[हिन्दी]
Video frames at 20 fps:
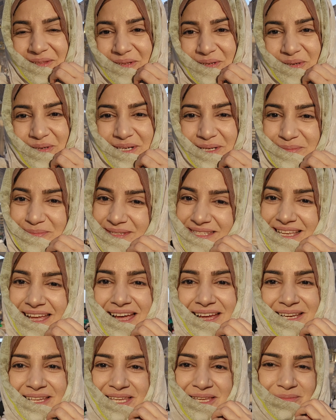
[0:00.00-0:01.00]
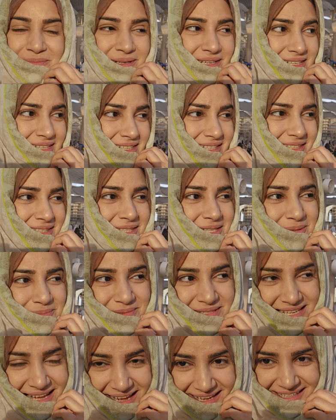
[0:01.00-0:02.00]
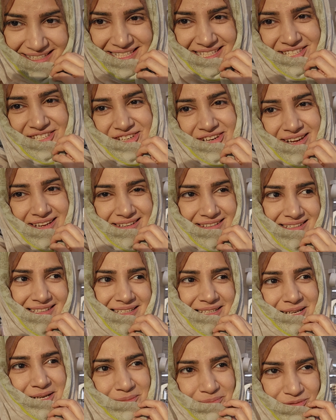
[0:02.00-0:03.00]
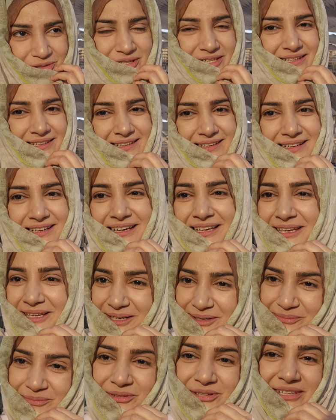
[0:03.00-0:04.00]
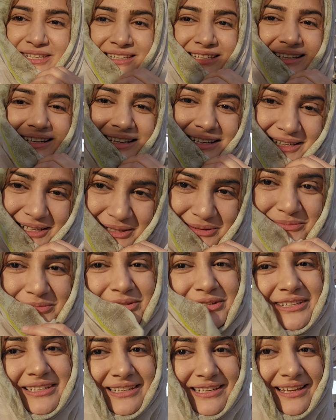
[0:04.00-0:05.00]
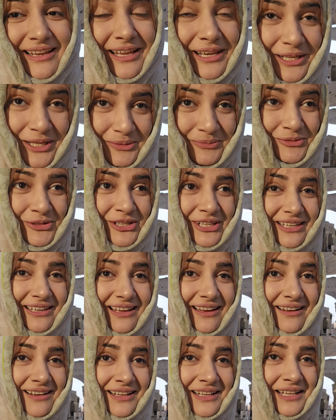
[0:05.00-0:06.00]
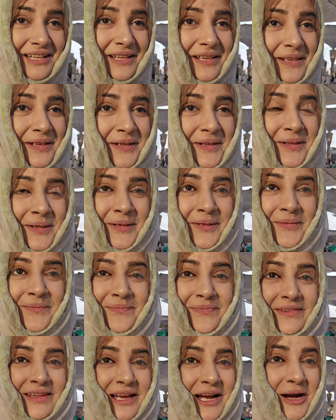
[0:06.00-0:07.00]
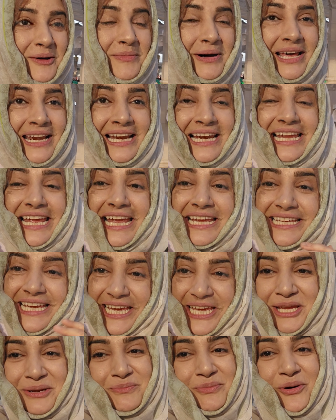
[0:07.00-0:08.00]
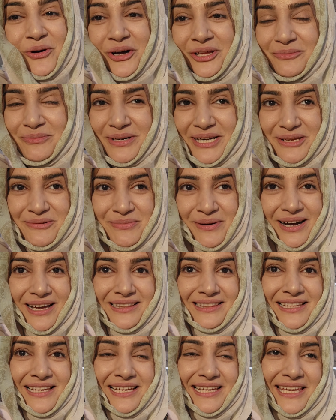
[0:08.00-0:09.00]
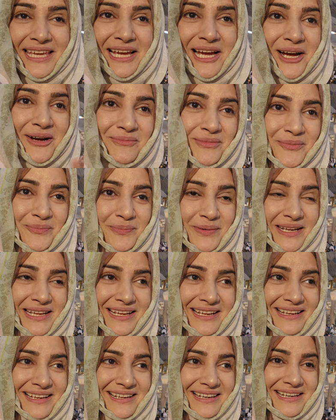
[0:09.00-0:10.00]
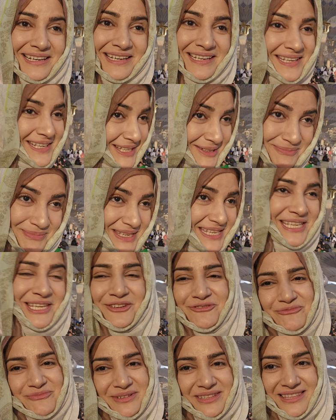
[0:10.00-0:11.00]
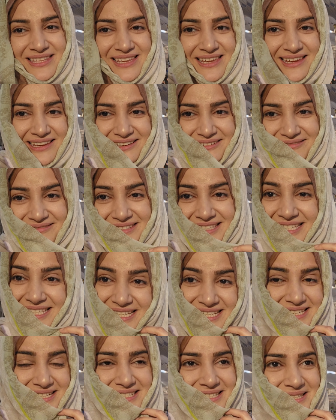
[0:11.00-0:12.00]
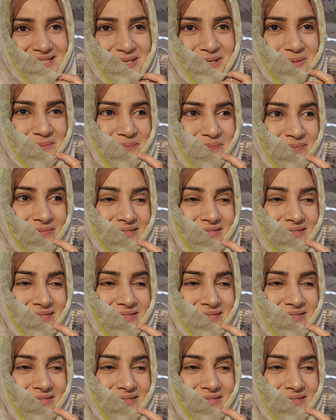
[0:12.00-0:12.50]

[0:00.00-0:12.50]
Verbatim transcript: तो रमज़ान की बरकत रमज़ान की शान अल्हम्दुलिल्लाह अल्हम्दुलिल्लाह अल्हम्दुलिल्लाह अल्हम्दुलिल्लाह हमारे लिए यही बहुत बड़ी बात है कि हम अपने नबी की उम्मती हैं सीरियसली